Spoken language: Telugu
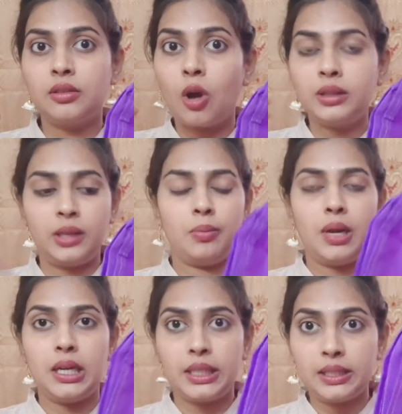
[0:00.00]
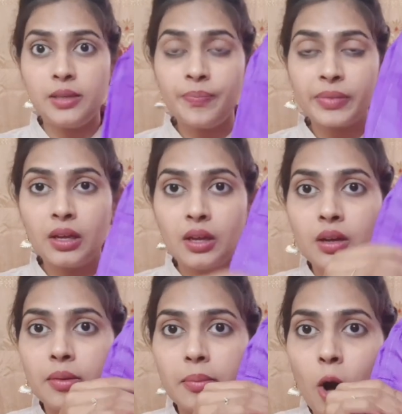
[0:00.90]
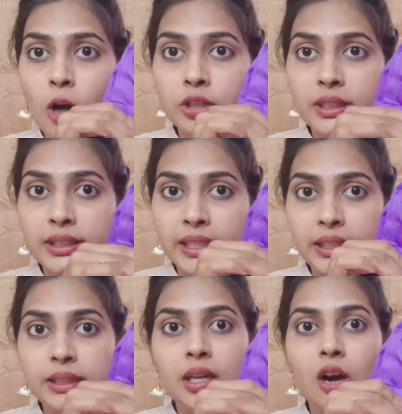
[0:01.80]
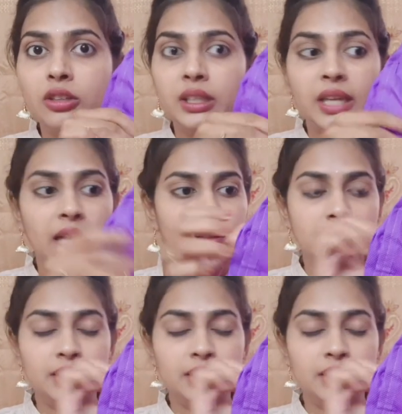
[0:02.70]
క్లాత్ అనమాట ఇది బాగుంది థిక్గా ఉంది అంత